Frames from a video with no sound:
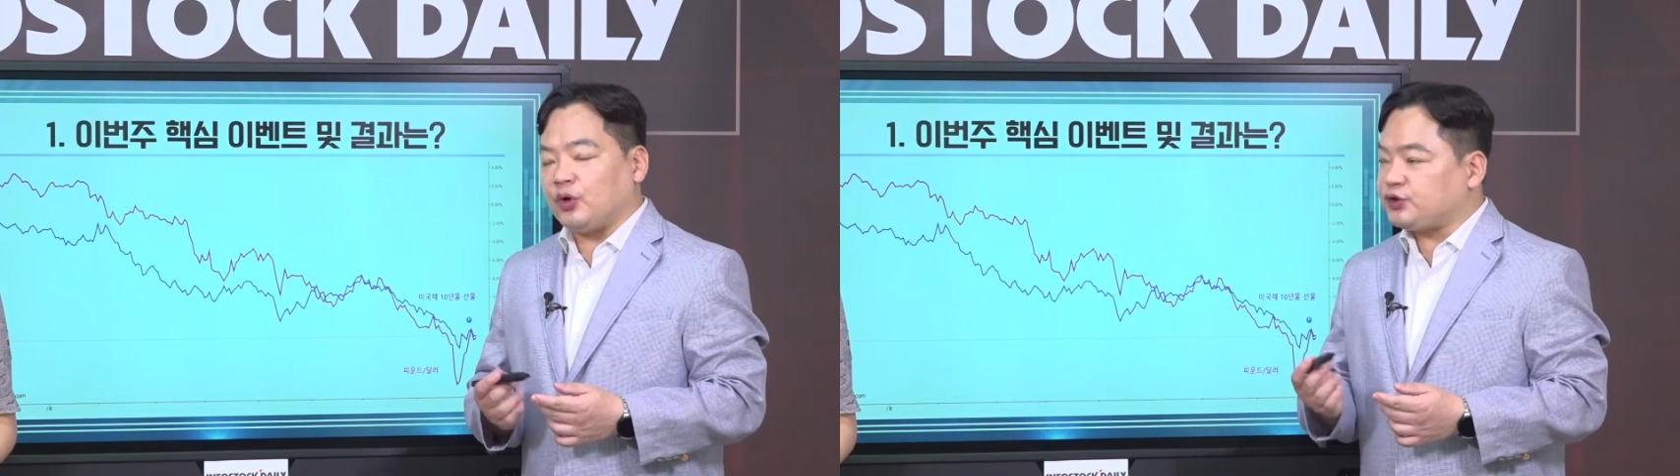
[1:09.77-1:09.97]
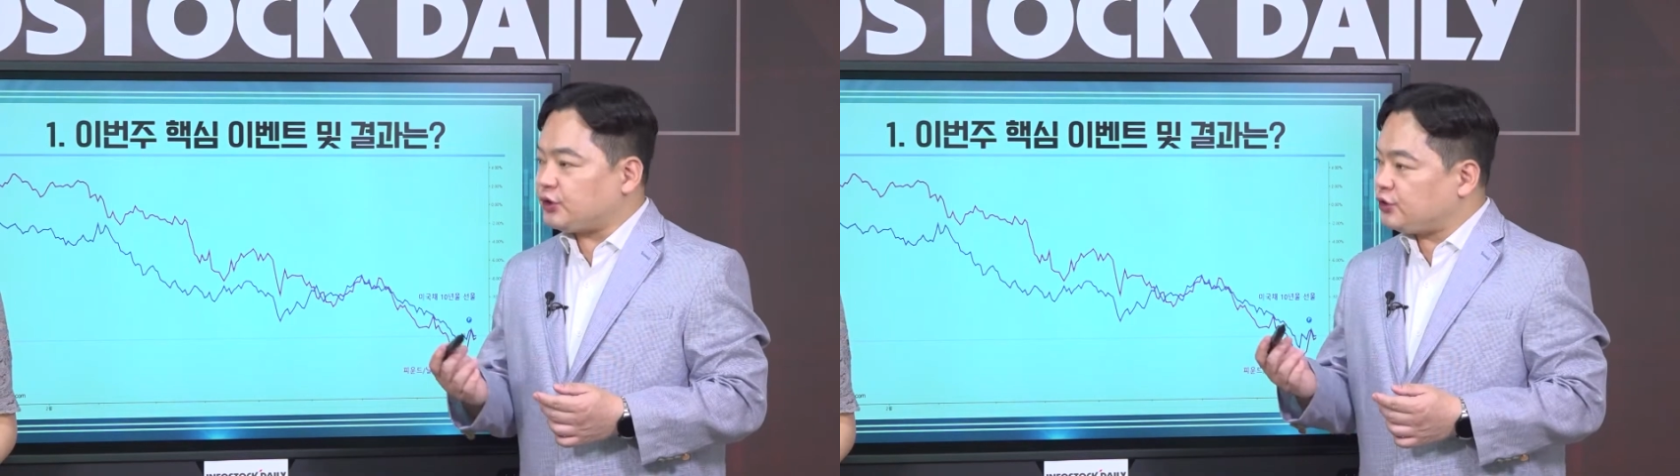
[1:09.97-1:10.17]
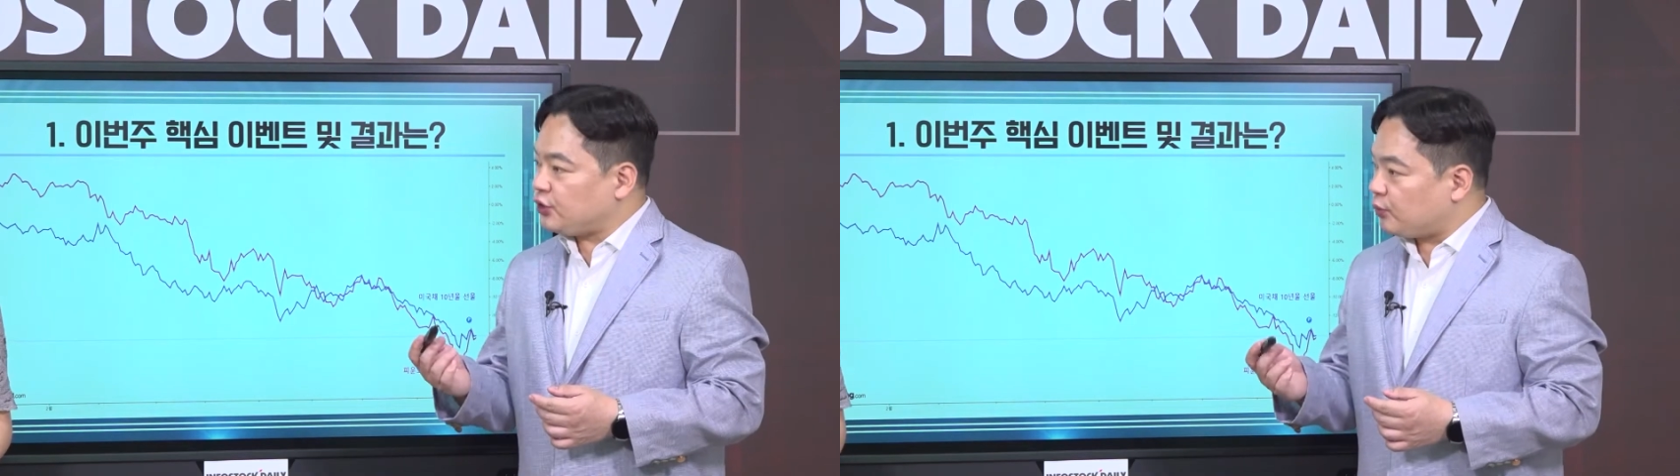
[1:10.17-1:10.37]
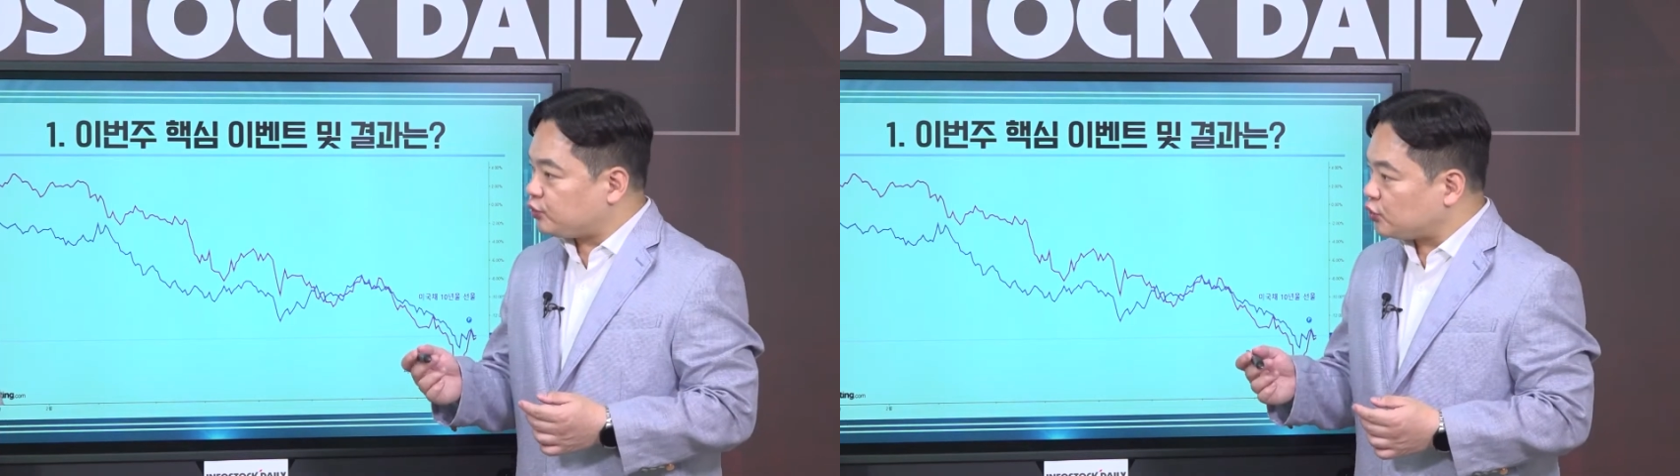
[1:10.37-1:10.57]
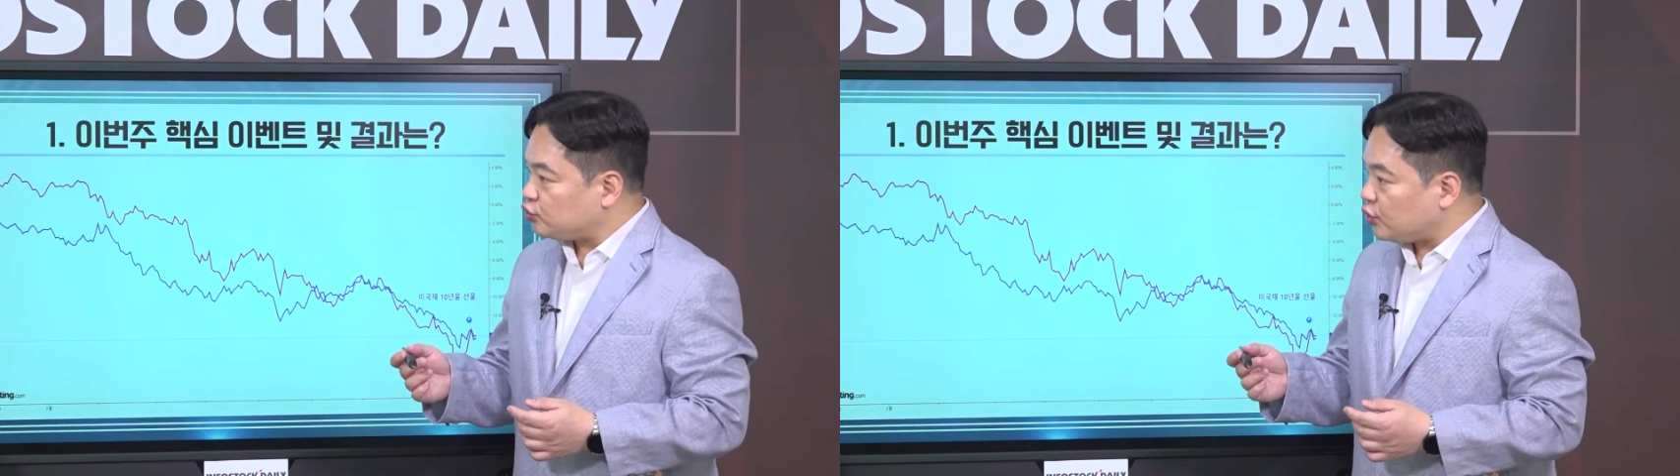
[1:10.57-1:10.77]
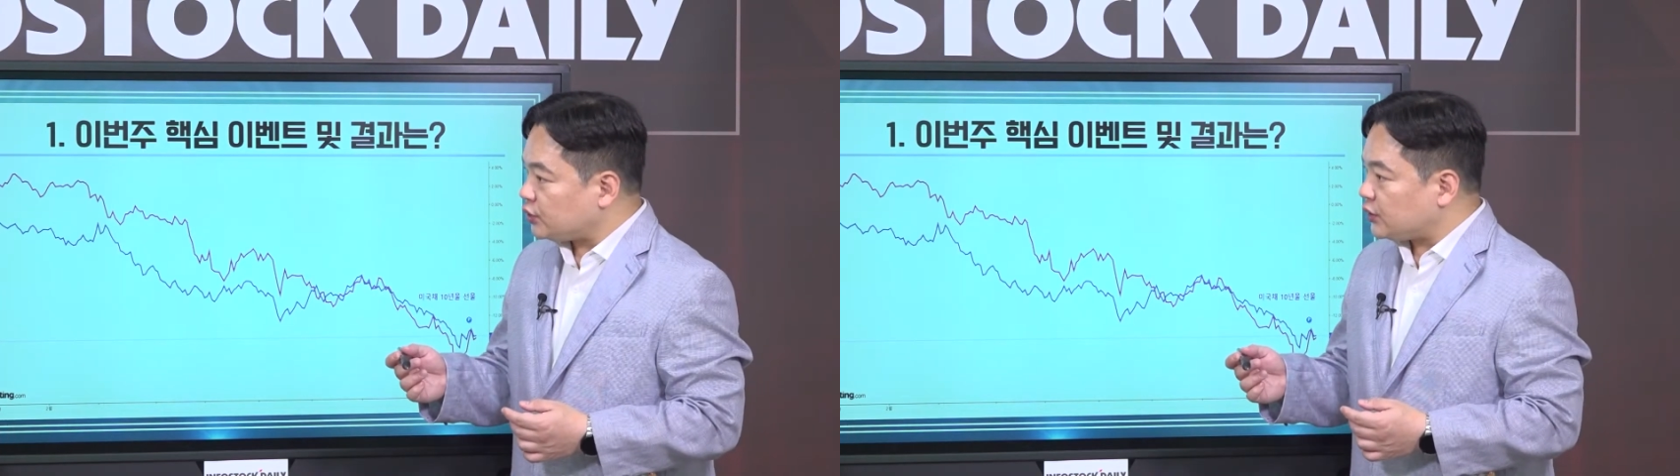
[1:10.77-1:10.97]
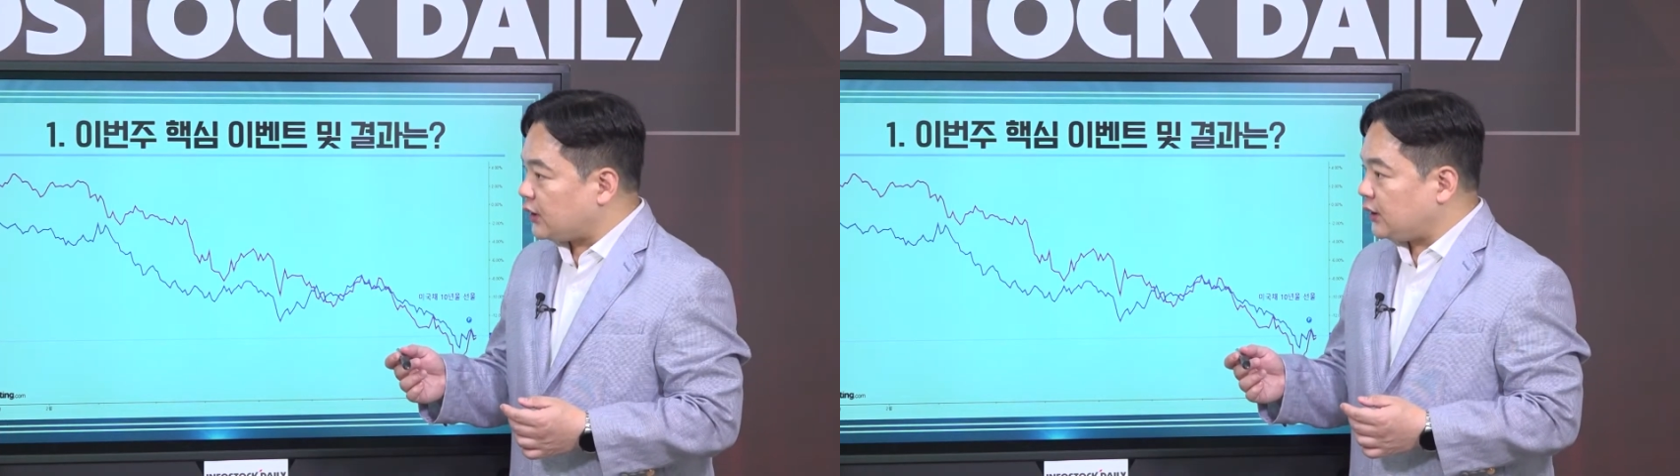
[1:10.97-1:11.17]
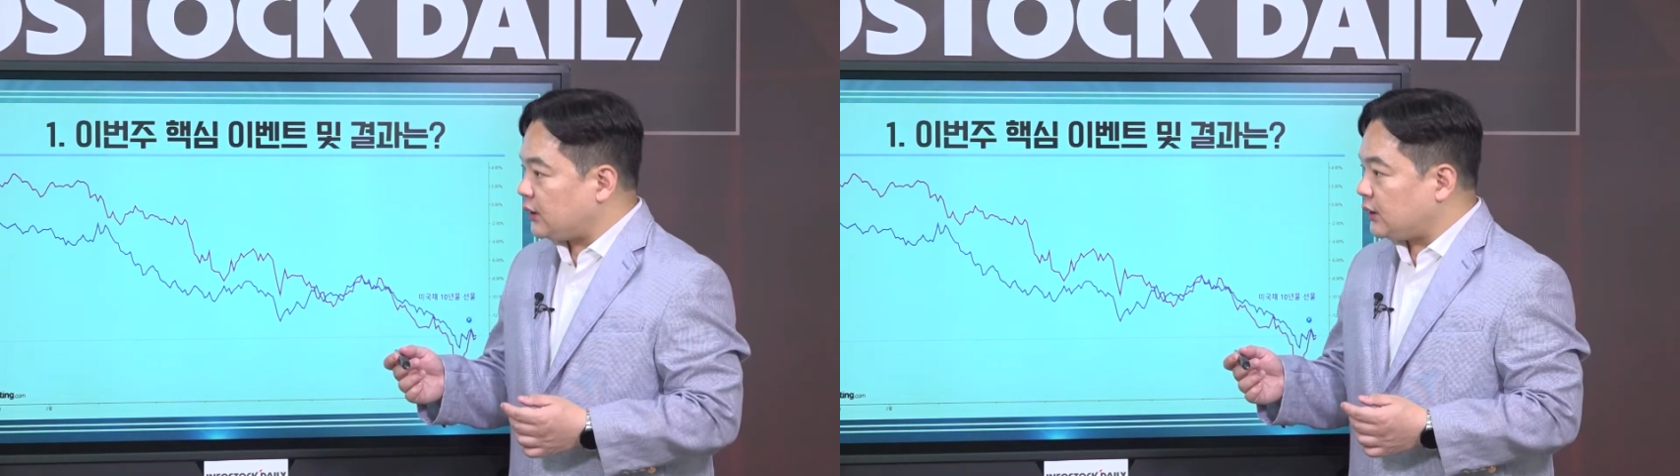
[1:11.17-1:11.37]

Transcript: 어쨌든 옆으로 누웠다.